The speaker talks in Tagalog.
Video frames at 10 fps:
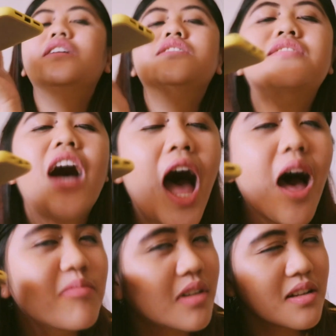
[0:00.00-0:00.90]

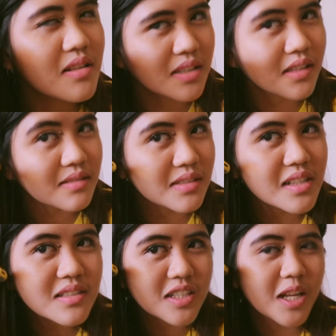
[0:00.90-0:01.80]
Damn,
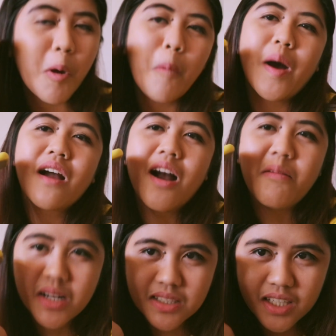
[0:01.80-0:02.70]
consistent dyan yung pagka
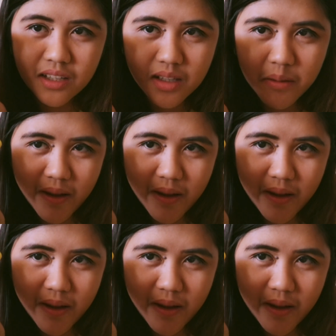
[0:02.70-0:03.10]
maldita.